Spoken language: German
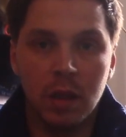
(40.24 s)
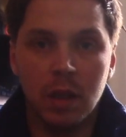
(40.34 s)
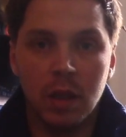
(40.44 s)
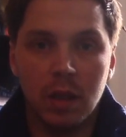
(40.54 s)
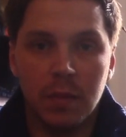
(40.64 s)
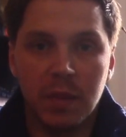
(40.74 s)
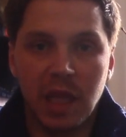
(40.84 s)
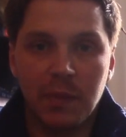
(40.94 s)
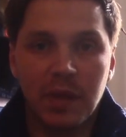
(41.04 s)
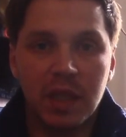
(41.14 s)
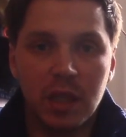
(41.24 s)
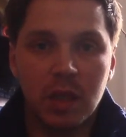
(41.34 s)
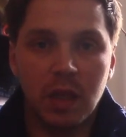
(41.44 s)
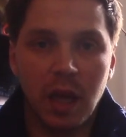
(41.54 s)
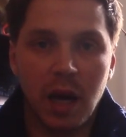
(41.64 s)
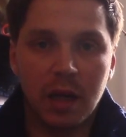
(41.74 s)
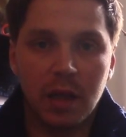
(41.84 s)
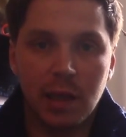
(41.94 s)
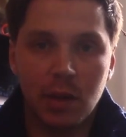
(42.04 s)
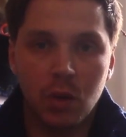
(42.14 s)
ähm, dass man nicht in der Lage
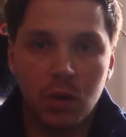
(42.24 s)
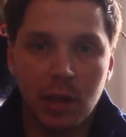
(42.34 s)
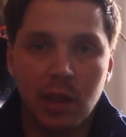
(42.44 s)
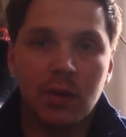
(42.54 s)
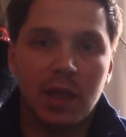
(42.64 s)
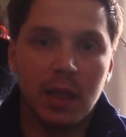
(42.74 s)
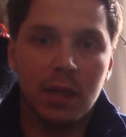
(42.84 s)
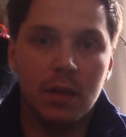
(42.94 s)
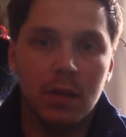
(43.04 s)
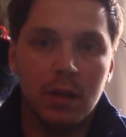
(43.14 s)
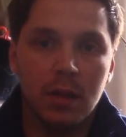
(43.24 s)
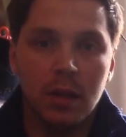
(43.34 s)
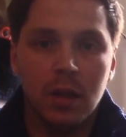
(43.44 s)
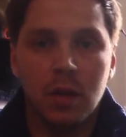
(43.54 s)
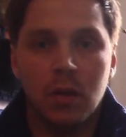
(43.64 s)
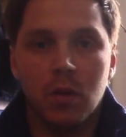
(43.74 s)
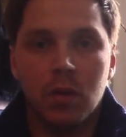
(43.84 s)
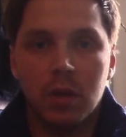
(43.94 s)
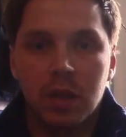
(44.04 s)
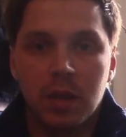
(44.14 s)
ist, zur Schule zu gehen.
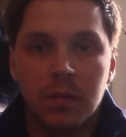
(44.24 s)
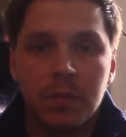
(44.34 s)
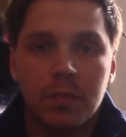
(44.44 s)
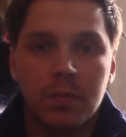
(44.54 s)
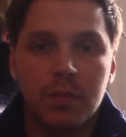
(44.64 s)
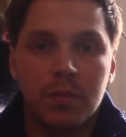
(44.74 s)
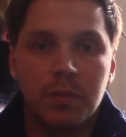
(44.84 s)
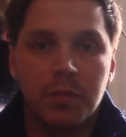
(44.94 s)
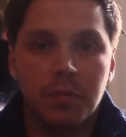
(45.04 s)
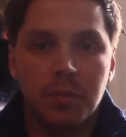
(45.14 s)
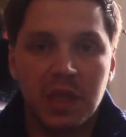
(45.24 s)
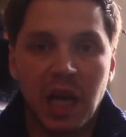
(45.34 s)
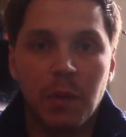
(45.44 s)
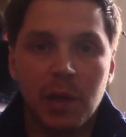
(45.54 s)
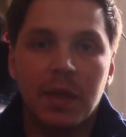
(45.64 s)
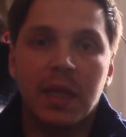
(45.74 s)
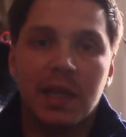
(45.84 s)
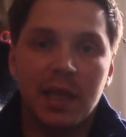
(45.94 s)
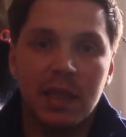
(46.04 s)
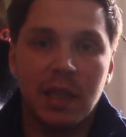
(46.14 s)
Und ähm, da muss man als
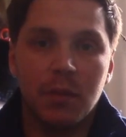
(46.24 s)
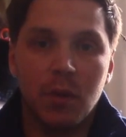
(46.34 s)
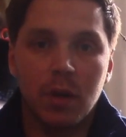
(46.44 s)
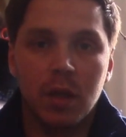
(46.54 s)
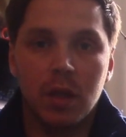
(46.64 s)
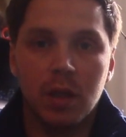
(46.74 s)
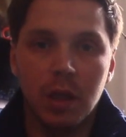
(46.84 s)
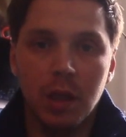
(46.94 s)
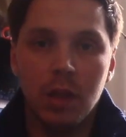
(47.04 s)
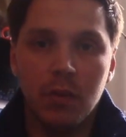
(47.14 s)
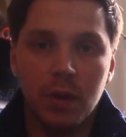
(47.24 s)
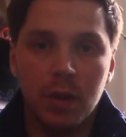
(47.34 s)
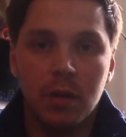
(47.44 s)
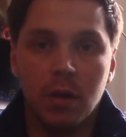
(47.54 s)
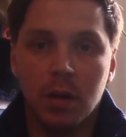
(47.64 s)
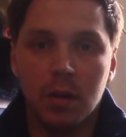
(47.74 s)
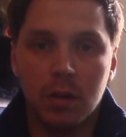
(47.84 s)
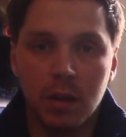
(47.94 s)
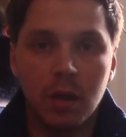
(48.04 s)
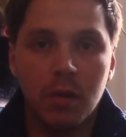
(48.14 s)
Eltern wirklich die Hilfe
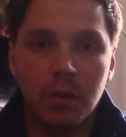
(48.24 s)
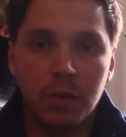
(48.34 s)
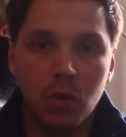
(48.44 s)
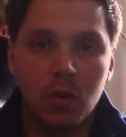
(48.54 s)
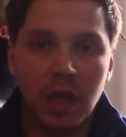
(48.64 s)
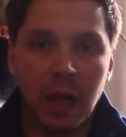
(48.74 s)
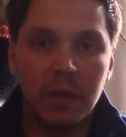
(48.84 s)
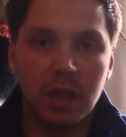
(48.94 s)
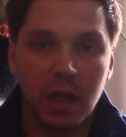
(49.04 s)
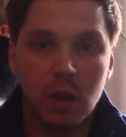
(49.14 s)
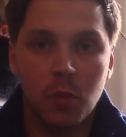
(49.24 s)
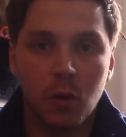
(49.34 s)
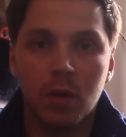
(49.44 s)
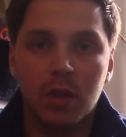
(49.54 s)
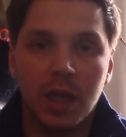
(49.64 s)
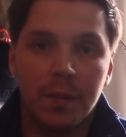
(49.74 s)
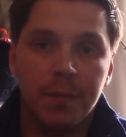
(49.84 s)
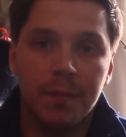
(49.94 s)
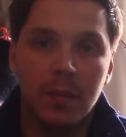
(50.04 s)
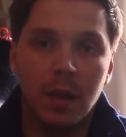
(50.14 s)
äh, vom Jugendamt in Anspruch nehmen.
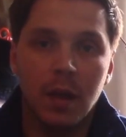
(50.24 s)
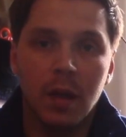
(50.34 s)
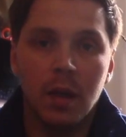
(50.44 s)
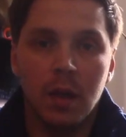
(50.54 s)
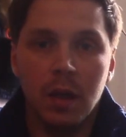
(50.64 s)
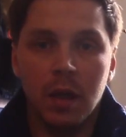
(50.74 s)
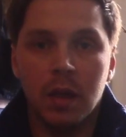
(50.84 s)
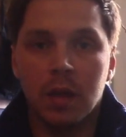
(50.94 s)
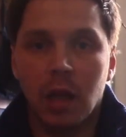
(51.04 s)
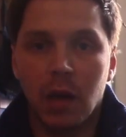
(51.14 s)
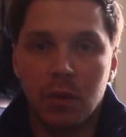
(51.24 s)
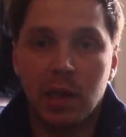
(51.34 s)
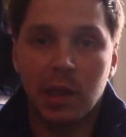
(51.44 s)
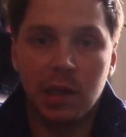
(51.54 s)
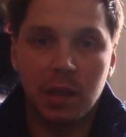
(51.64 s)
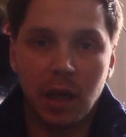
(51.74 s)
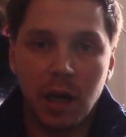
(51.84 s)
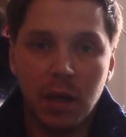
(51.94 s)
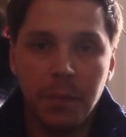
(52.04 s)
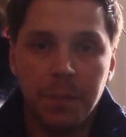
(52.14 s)
Dafür sind die da,